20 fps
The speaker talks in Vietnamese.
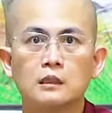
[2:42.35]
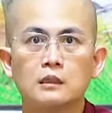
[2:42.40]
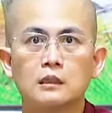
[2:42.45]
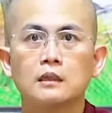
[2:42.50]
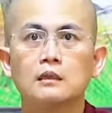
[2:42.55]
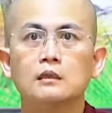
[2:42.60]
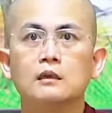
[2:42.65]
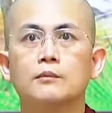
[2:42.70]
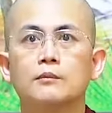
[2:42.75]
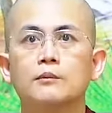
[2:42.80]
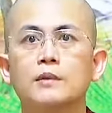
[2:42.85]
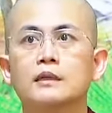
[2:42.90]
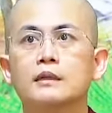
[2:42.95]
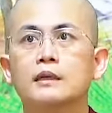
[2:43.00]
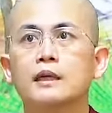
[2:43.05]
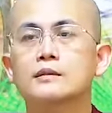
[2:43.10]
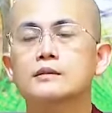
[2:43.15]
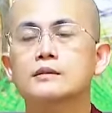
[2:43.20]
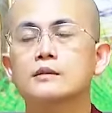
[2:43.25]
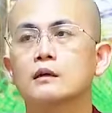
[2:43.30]
cái người biết
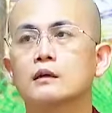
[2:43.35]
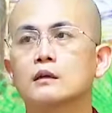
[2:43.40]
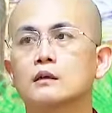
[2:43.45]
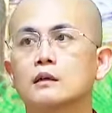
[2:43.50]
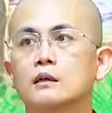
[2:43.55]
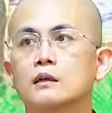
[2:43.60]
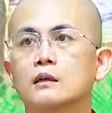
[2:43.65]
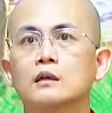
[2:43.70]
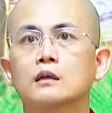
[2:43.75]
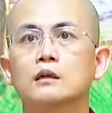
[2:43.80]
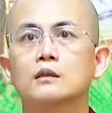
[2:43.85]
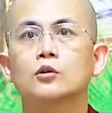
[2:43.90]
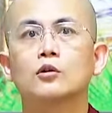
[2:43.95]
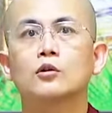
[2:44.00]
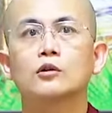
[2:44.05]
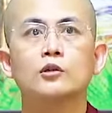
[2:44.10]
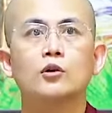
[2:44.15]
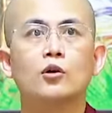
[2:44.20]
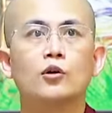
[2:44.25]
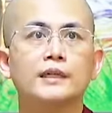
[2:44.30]
ghê sợ ờ,
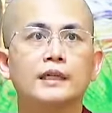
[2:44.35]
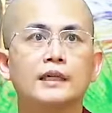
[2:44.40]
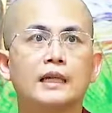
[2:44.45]
tội lỗi